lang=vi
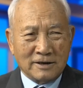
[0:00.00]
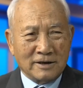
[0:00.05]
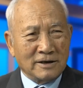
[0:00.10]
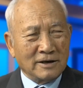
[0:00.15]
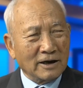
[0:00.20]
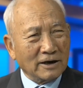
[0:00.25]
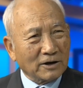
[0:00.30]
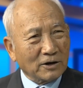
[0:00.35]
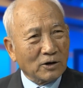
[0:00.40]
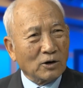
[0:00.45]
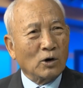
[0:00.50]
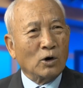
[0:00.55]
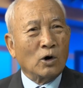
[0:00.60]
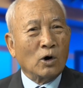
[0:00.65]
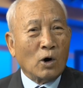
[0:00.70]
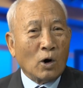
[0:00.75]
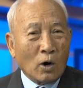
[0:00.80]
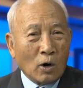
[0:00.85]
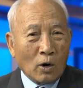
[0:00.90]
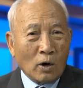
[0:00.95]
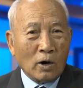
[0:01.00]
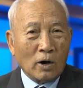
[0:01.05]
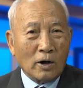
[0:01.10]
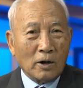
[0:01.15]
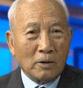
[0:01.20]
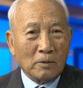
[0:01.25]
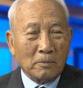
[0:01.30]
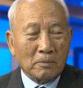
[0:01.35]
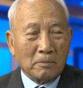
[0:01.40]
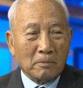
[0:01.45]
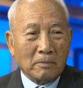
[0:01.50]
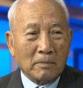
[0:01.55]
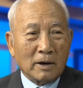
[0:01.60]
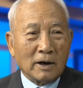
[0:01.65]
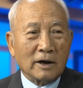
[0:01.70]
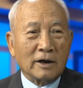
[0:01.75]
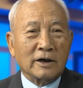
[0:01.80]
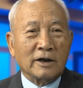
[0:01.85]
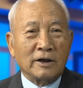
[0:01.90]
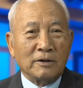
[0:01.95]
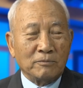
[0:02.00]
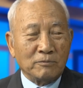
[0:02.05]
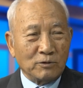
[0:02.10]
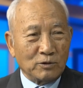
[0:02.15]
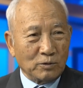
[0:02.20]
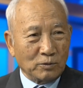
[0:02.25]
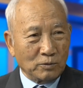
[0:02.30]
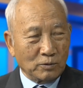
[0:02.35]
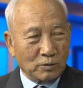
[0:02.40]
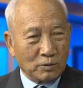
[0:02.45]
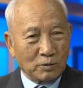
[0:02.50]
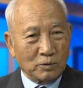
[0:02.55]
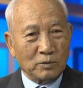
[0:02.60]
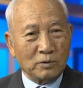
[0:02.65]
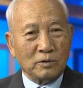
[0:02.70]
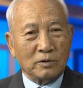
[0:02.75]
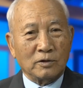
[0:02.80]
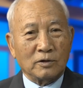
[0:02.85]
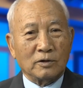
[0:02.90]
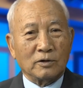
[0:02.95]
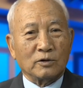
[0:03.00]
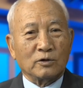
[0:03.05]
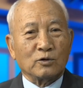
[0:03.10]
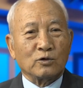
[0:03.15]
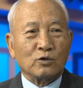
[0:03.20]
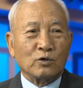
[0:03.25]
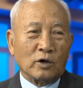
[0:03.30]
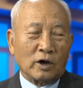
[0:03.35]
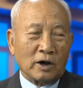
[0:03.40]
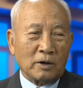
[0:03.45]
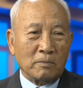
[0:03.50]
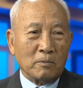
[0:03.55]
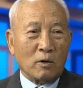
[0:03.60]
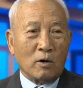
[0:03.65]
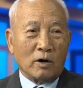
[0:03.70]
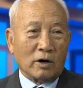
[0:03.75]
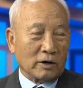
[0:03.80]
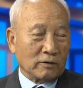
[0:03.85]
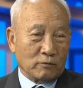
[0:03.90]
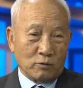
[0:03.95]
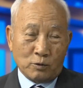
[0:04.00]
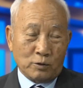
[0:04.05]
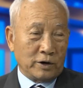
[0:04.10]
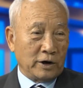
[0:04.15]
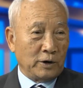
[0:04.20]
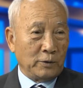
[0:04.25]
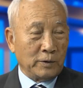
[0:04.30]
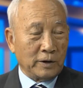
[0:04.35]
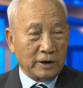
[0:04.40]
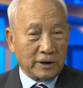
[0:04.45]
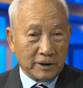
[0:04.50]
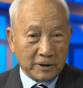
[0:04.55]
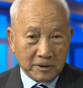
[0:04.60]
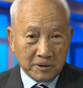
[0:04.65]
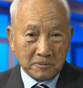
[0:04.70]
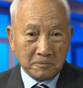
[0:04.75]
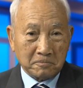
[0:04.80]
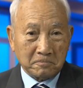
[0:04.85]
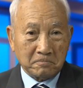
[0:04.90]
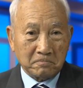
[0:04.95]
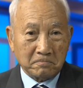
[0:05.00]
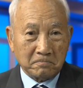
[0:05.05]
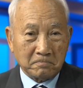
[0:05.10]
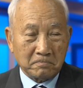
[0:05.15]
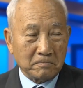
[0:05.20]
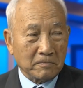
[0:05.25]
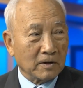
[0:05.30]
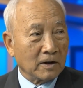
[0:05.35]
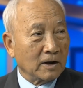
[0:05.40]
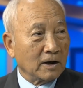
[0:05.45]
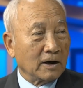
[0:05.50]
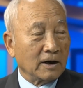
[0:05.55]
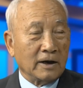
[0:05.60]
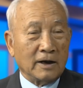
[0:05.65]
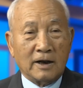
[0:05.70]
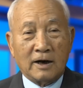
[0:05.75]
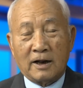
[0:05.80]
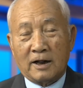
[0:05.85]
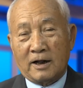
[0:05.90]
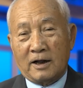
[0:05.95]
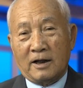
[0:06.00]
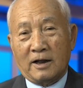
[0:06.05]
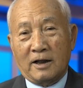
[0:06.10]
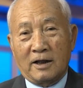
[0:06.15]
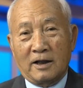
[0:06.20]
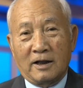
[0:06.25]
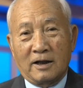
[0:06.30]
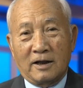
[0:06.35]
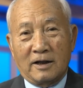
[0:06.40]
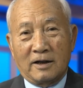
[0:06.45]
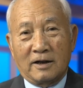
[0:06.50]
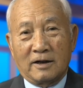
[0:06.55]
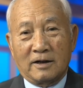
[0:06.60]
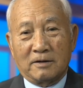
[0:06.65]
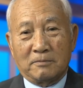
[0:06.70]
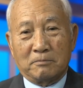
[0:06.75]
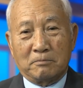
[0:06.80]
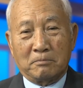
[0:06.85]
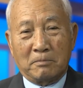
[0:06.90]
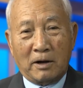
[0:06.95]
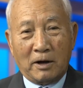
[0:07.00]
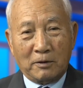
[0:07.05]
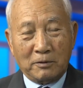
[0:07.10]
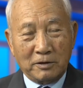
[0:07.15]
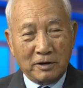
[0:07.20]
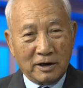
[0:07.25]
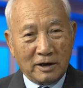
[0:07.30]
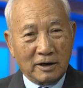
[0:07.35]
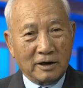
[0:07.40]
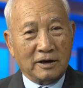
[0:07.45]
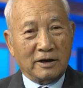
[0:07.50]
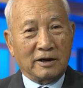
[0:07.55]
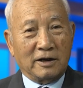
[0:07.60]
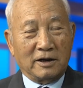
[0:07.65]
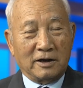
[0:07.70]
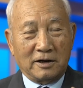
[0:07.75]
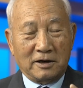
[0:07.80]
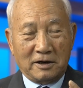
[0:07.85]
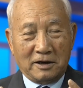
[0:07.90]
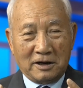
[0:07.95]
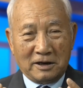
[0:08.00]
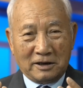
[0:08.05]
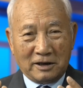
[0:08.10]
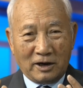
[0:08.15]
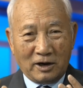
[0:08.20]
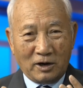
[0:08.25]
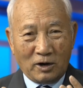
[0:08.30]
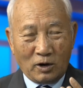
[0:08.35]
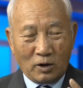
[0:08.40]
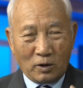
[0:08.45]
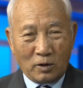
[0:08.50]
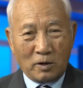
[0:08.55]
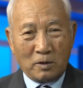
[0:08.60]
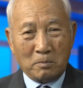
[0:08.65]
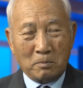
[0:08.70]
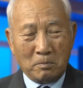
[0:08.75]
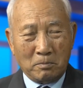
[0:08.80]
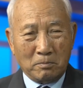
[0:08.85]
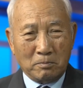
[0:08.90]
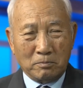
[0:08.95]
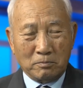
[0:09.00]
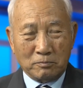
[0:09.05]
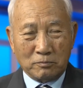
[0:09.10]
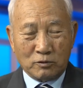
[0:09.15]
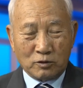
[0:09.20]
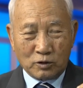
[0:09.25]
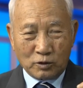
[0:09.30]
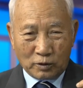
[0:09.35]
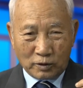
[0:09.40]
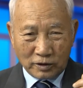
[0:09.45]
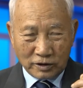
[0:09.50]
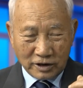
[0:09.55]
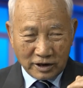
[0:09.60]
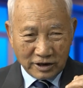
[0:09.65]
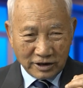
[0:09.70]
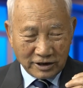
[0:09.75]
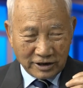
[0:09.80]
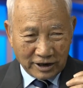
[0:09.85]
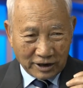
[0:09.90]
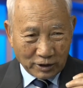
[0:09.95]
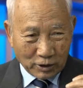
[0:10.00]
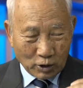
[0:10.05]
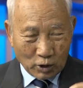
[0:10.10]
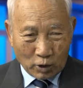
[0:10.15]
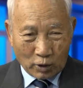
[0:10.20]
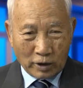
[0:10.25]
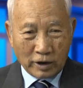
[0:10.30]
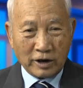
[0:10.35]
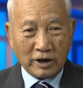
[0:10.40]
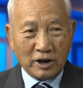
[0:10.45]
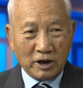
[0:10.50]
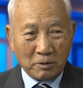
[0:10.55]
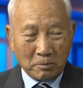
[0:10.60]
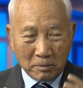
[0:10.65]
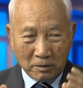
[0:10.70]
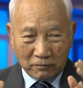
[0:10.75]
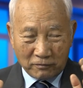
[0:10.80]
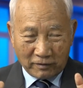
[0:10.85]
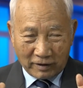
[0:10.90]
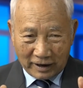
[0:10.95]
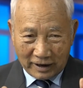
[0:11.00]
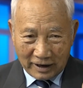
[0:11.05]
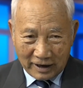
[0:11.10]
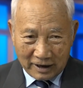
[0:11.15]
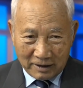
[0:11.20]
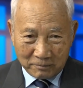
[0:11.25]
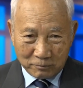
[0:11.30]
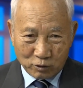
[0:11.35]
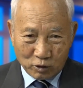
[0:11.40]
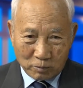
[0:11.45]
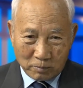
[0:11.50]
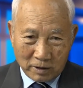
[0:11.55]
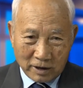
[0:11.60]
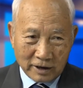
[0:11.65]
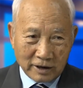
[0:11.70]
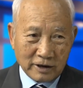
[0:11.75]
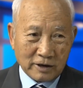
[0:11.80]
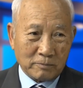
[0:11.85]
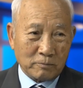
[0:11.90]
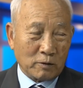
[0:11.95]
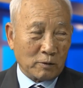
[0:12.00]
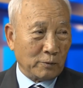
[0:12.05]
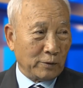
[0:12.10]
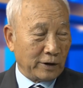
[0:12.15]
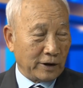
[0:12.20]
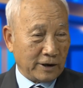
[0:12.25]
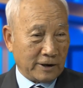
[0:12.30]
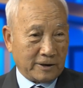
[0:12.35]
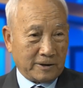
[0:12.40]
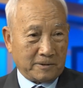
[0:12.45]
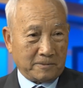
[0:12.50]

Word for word: rất khó mà kim jong un xóa bỏ cái vũ khí nguyên tử nghĩa là bao đời người ta lo cho dân chết đói nhưng mà phải làm cho bằng được bom nguyên tử